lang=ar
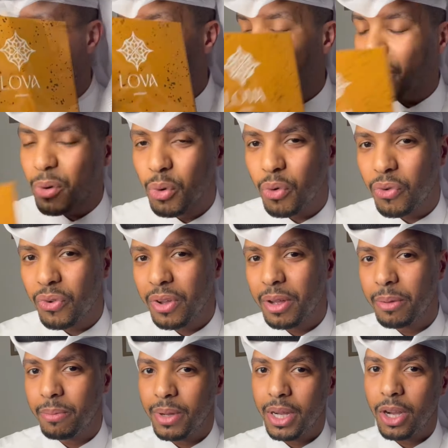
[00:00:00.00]
معروف
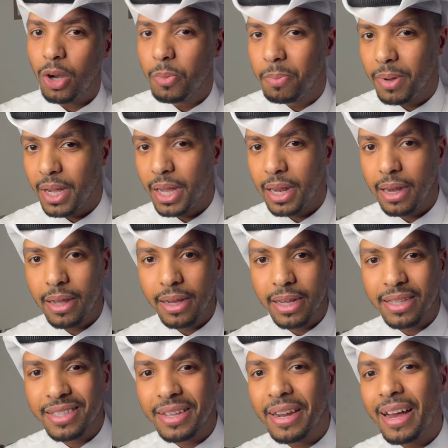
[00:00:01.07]
بحبه
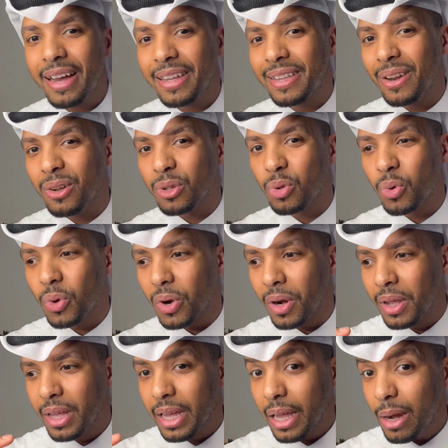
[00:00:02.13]
لصناعة العطور
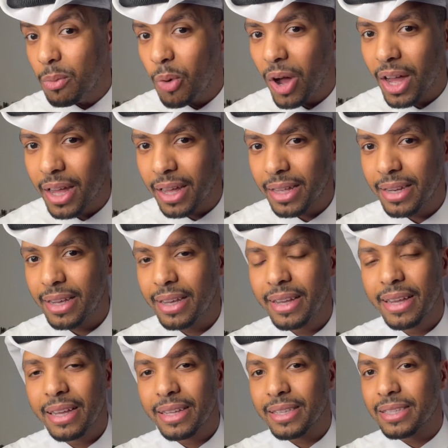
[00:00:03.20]
المعقدة
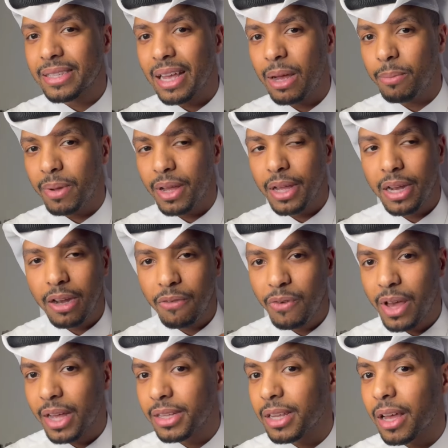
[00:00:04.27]
الصعبة اللي
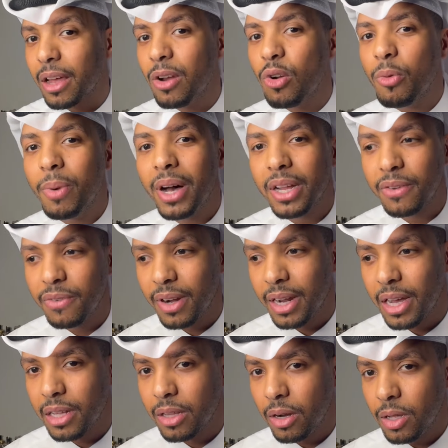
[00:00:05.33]
فيها تقلبات في
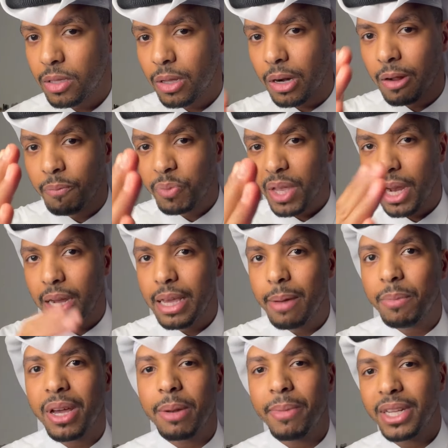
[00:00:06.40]
ريحة العطر اللي
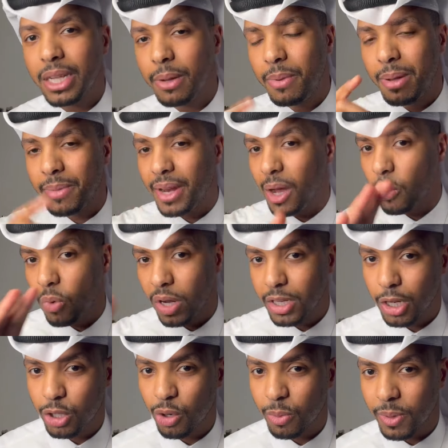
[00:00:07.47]
يمكن ما تحبه من أول
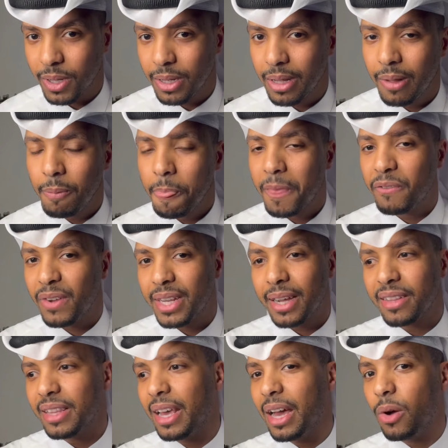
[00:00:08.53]
تجربة
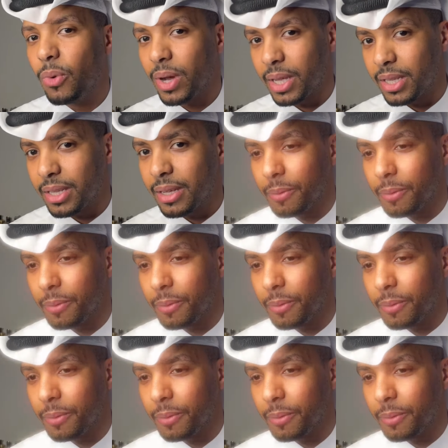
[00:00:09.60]
فتعطيها وقت